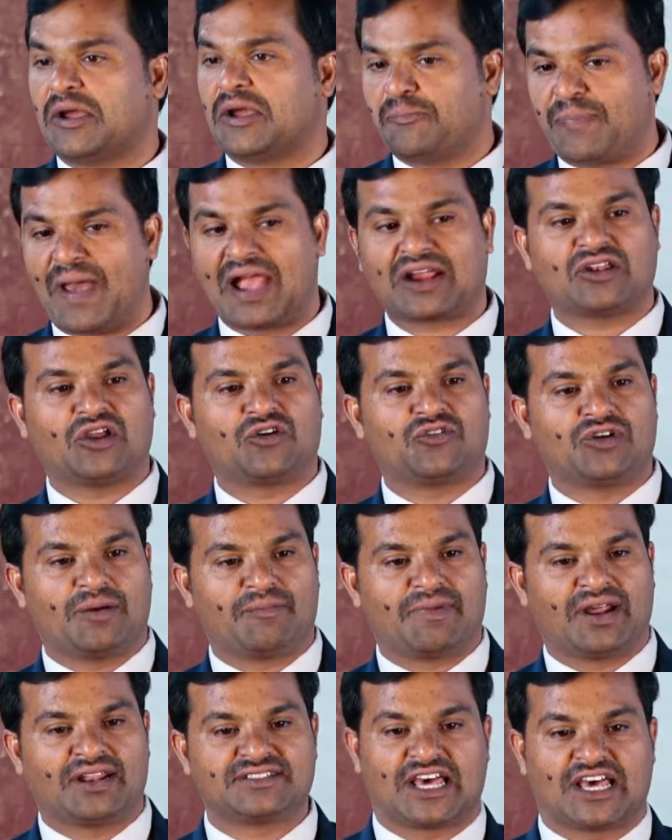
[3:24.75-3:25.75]
ఇంపాక్ట్లో కూడా
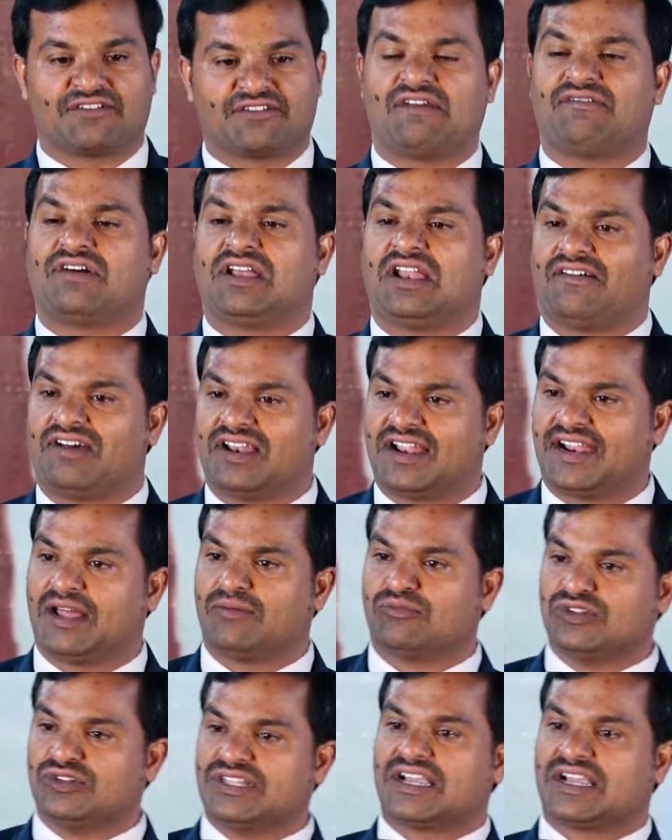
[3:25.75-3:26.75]
మనం సర్వైవల్ అవ్వాలన్నా
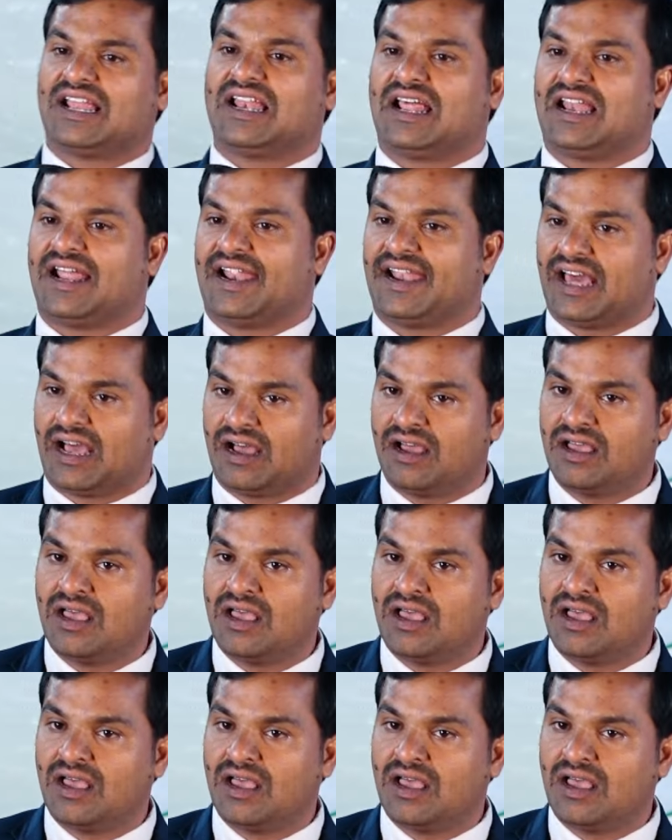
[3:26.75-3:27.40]
ముందుకెళ్ళాలన్నా